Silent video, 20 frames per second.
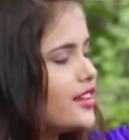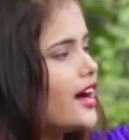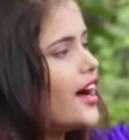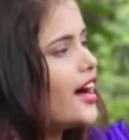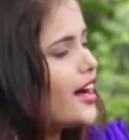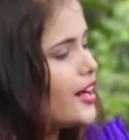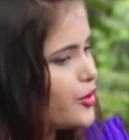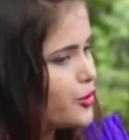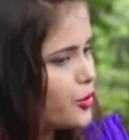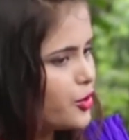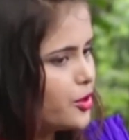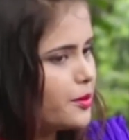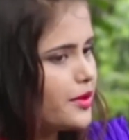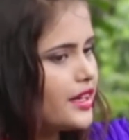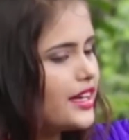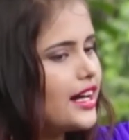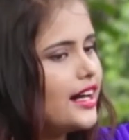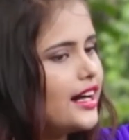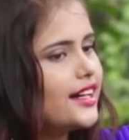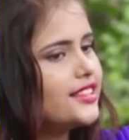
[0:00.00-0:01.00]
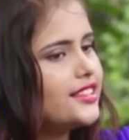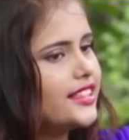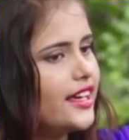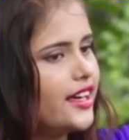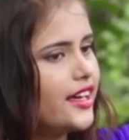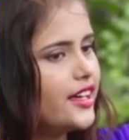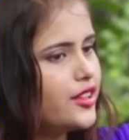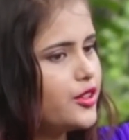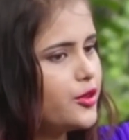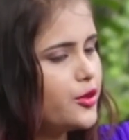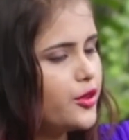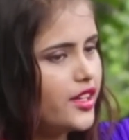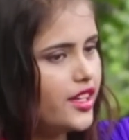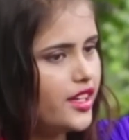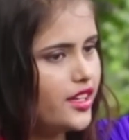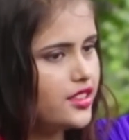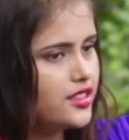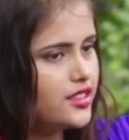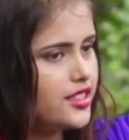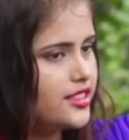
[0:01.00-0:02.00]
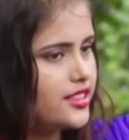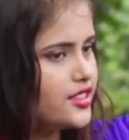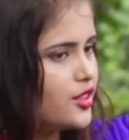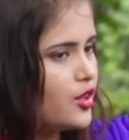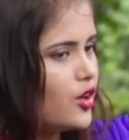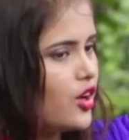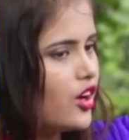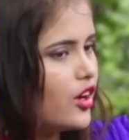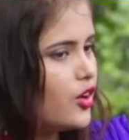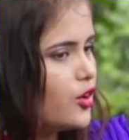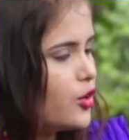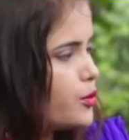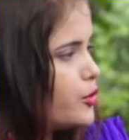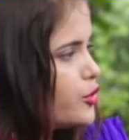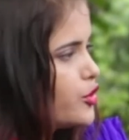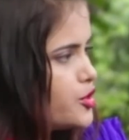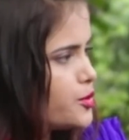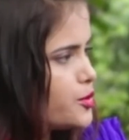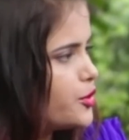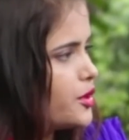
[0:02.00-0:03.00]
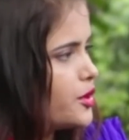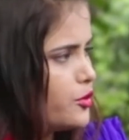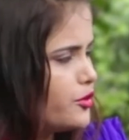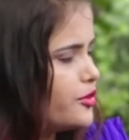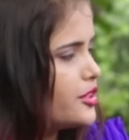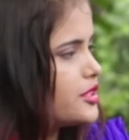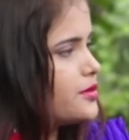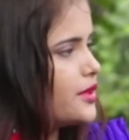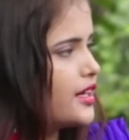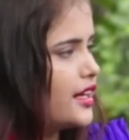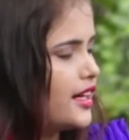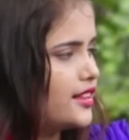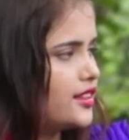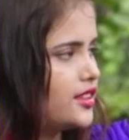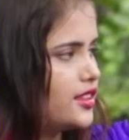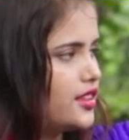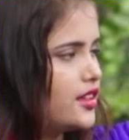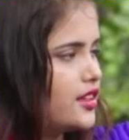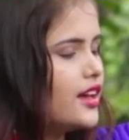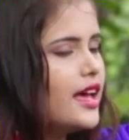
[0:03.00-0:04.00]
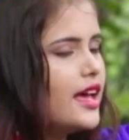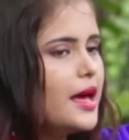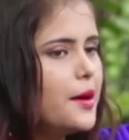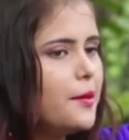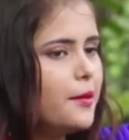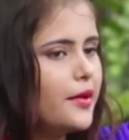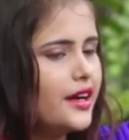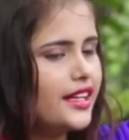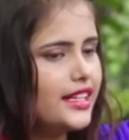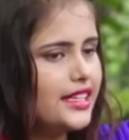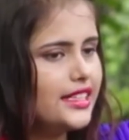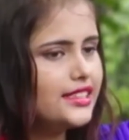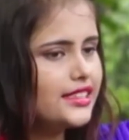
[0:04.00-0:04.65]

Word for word: हाँ रोल में खास है क्योंकि जैसे और लोग भोजपुरी मूवीज़ बनाते हैं बट हम्म।